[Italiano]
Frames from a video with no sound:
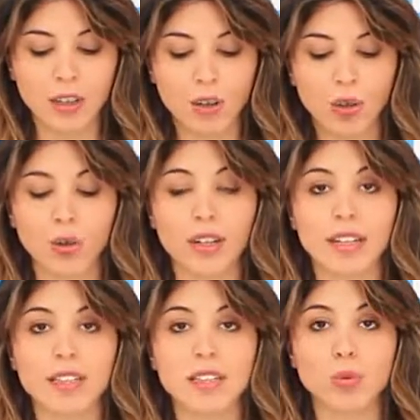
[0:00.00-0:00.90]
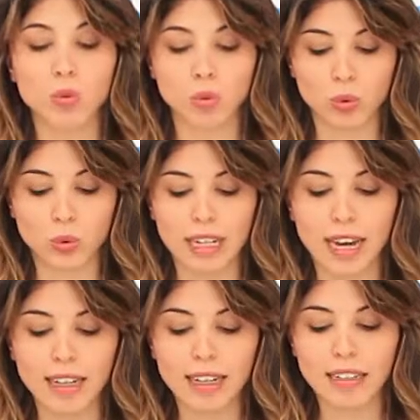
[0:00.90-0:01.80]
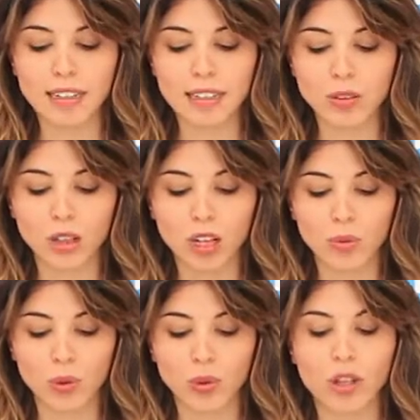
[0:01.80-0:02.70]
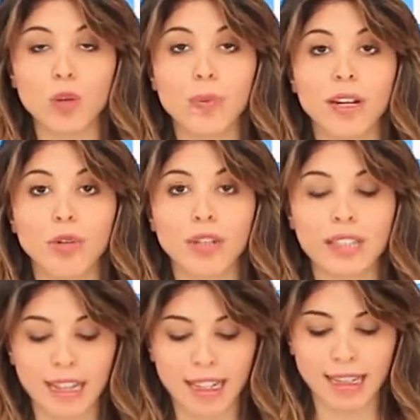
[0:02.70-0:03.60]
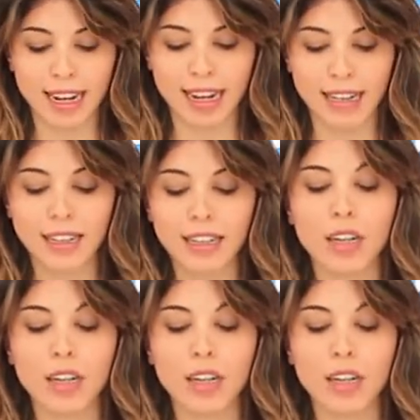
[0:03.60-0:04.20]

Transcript: che occorre innanzitutto tutelare il diritto al lavoro degli operatori della CREA